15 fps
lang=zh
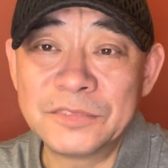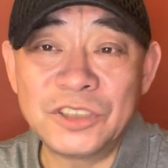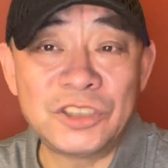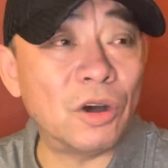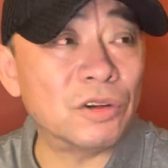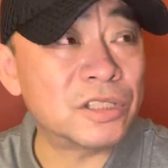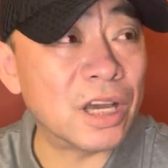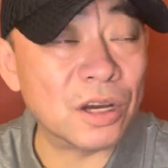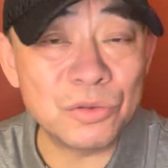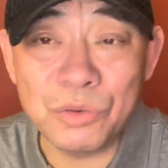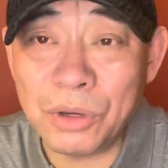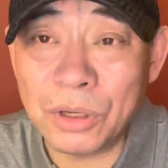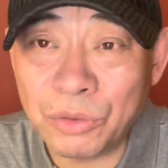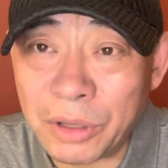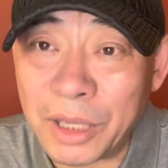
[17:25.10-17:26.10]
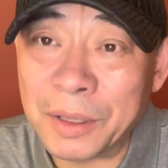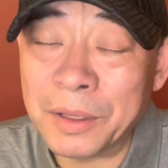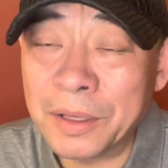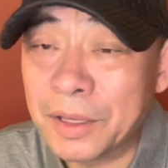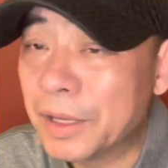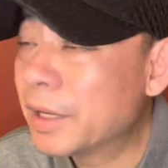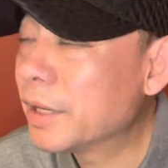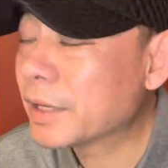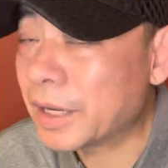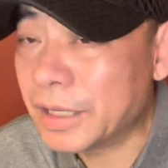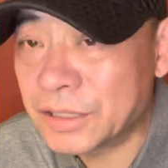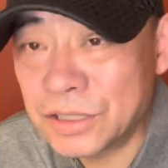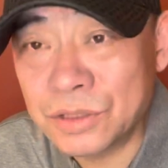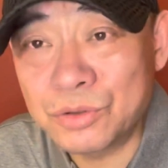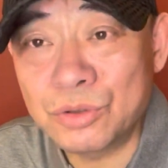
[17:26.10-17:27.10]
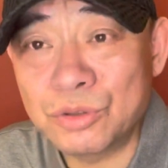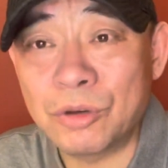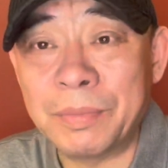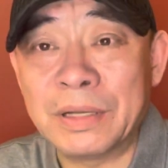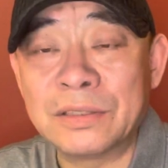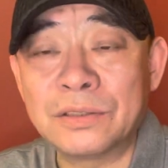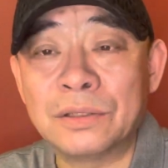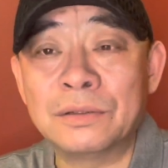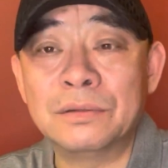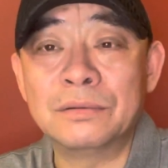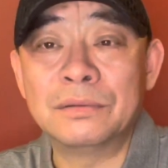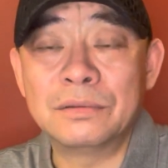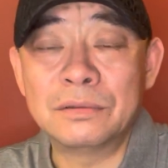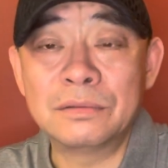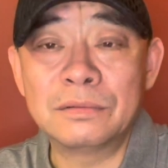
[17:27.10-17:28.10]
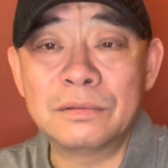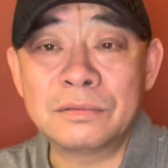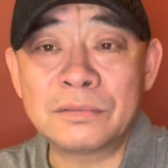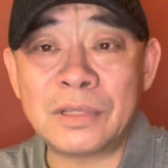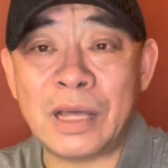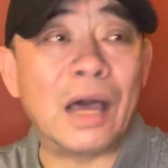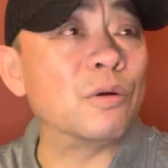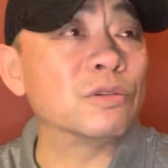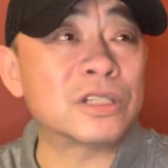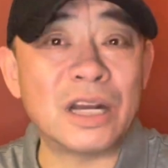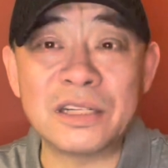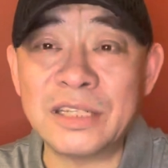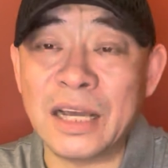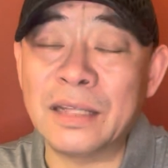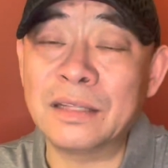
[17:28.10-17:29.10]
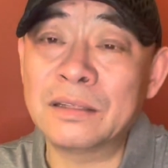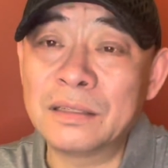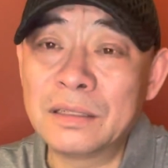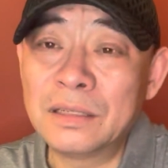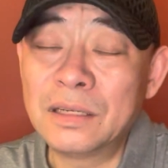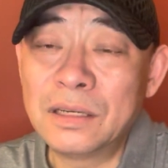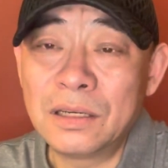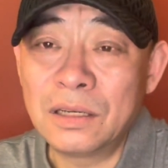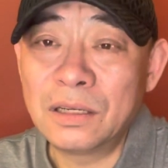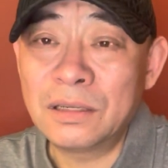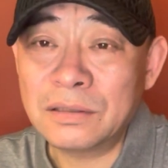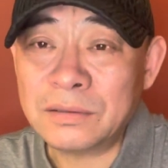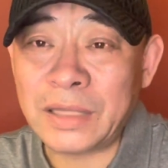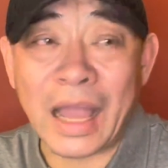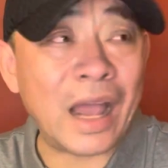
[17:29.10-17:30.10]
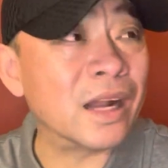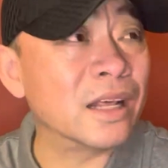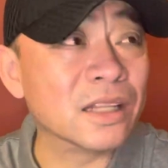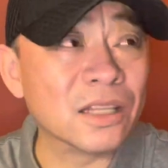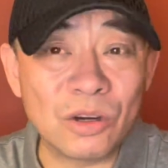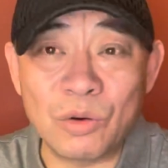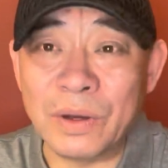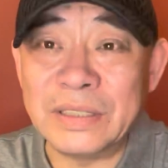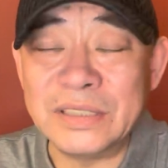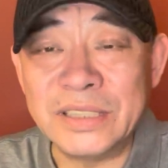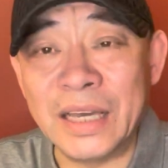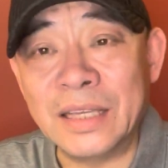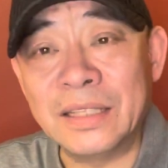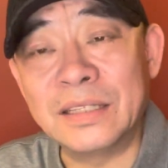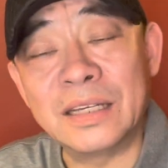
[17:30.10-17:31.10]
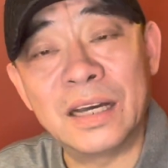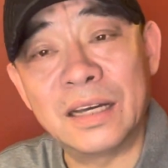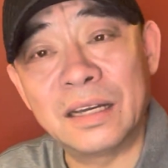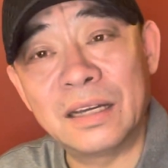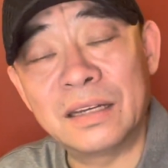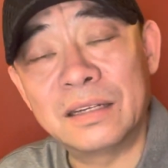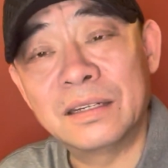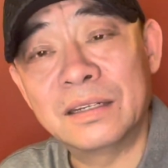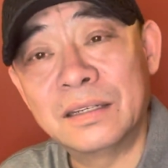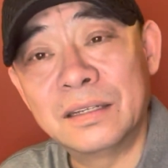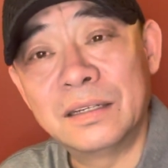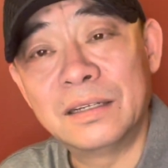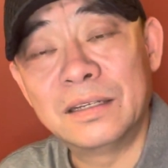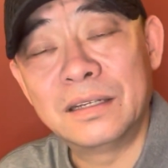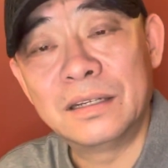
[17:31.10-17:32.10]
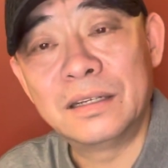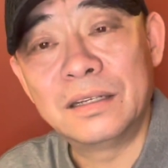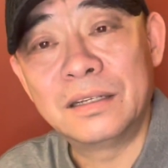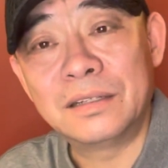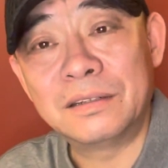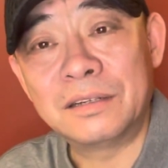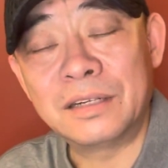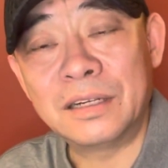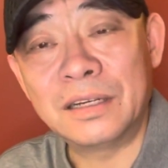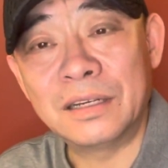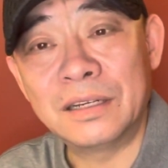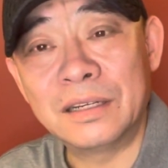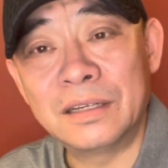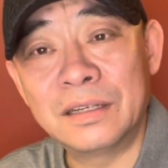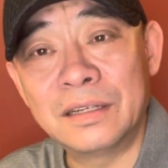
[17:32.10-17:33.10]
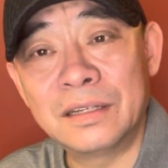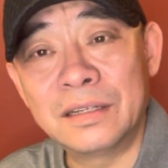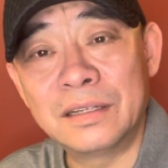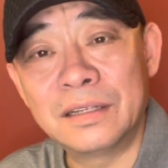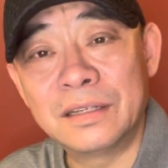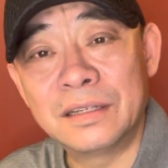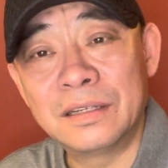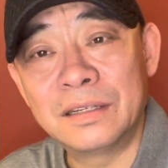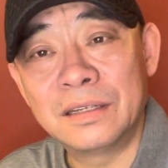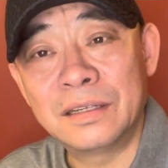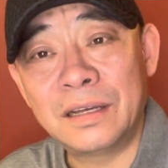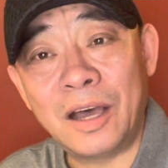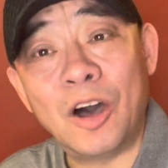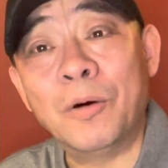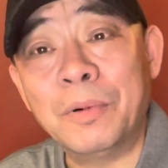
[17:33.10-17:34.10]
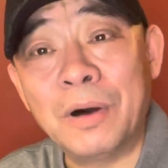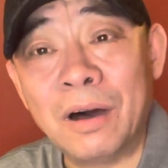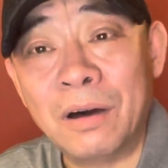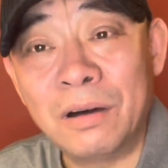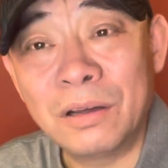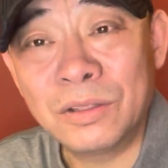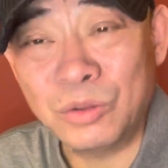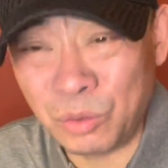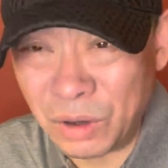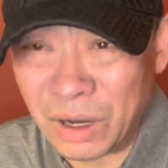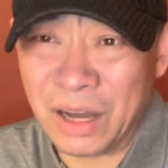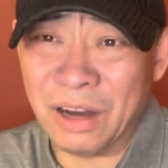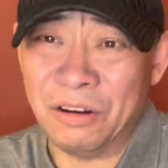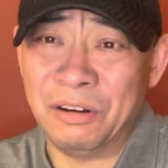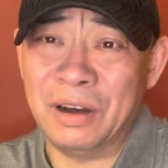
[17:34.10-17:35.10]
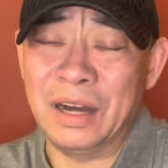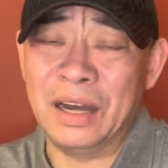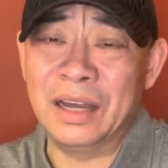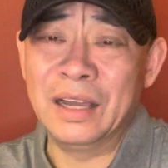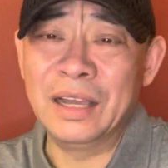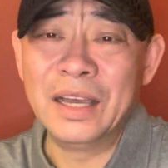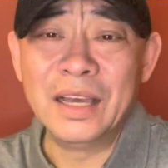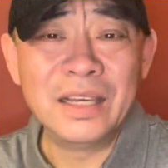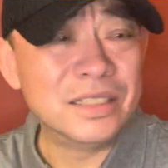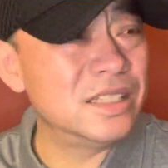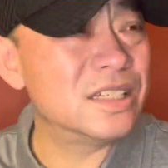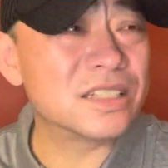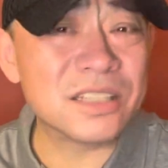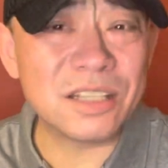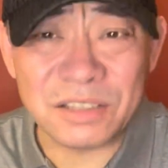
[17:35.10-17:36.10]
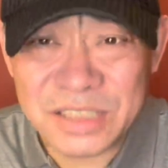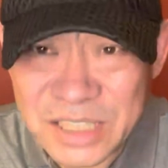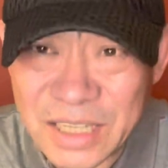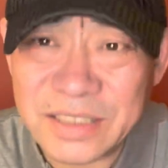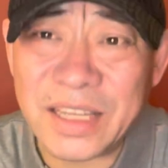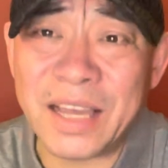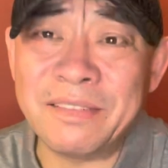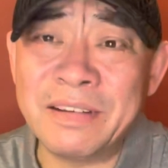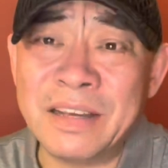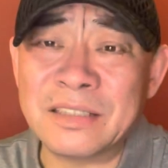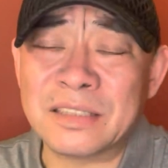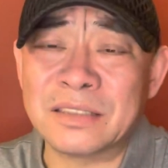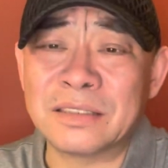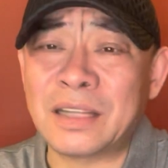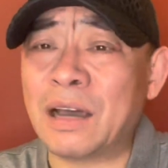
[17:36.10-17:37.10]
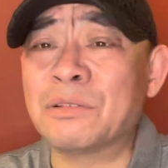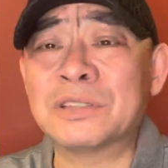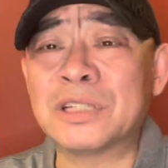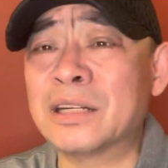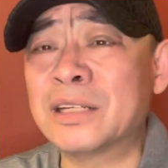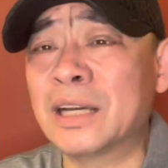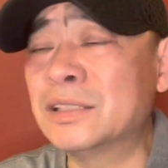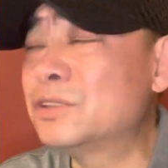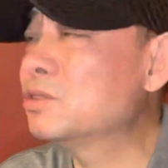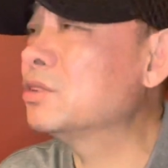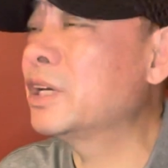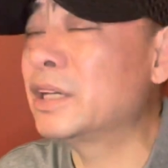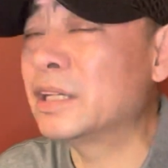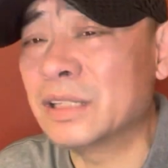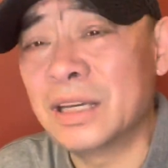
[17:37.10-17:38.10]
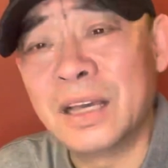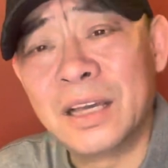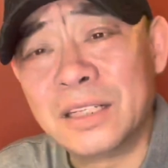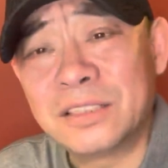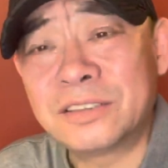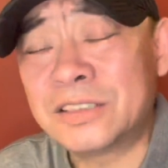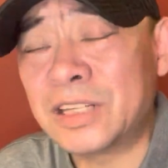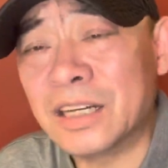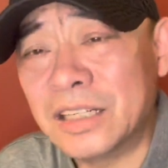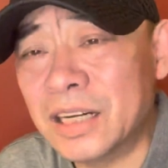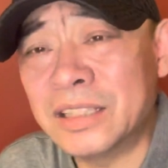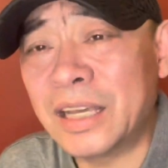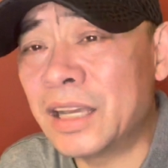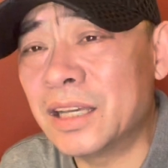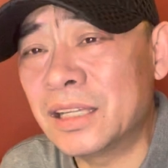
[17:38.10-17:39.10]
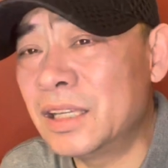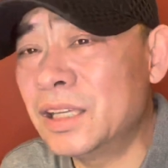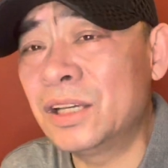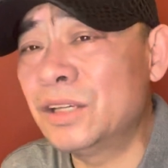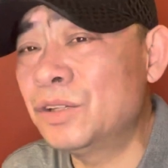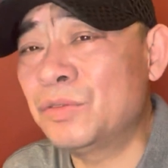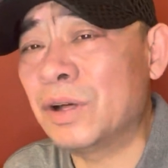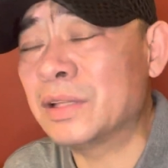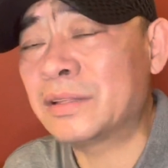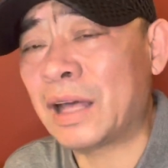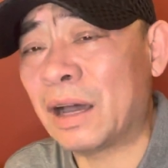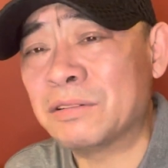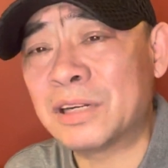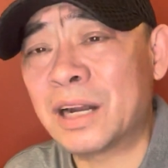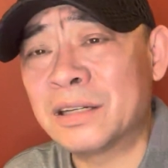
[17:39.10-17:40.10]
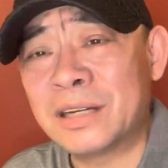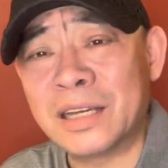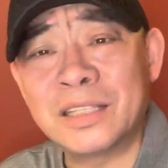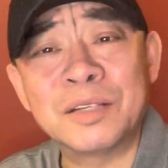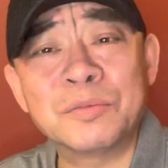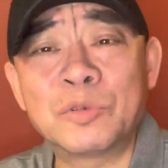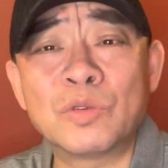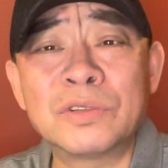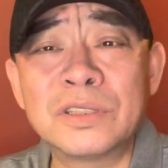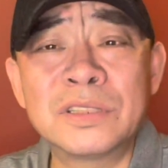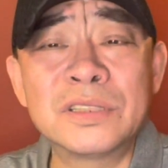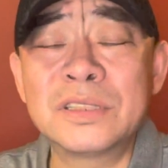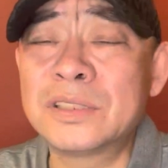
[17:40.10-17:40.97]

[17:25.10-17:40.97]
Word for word: 交响乐队给京剧做伴奏，《打虎上山》，大量的管弦，你看看，哎呀，好不好？多好啊！一直到现在为止，《打虎上山》就那整个那一一一段《打虎上山》，那不都是